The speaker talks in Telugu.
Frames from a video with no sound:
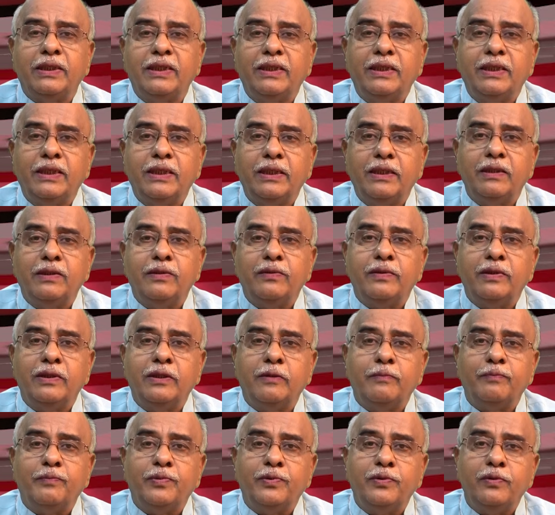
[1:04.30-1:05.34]
అధికారంలో
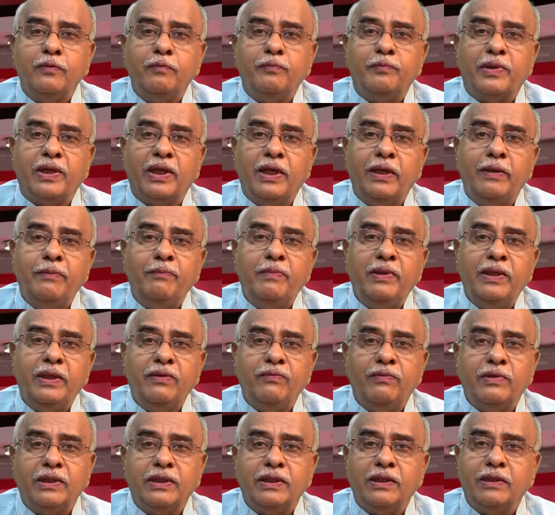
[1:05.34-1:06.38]
ఉన్నప్పుడు బ్రాహ్మణ
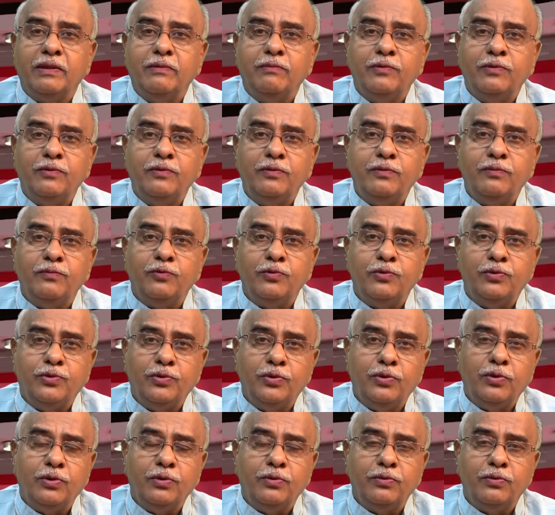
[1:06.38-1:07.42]
వర్గము
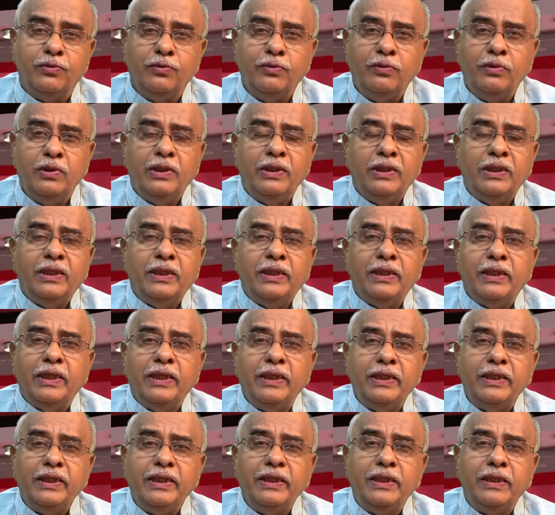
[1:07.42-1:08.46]
ఉద్యోగులు
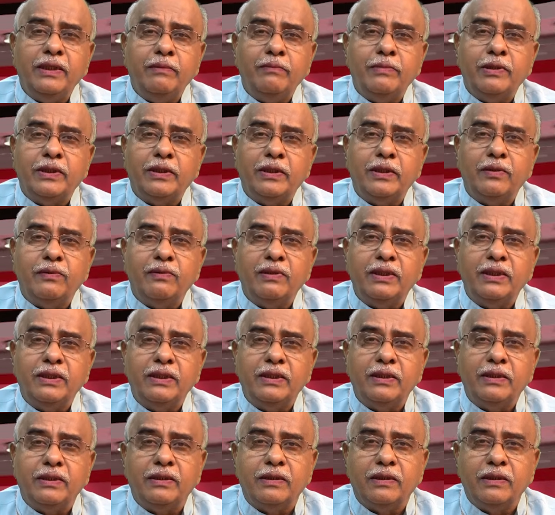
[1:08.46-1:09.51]
ఎన్టీ రామారావుకి
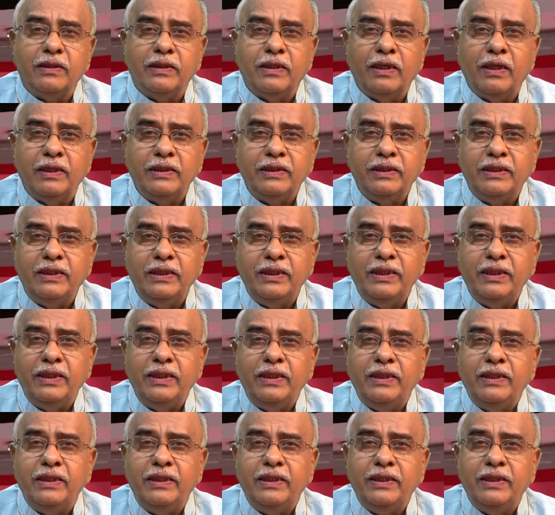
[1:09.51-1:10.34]
అతి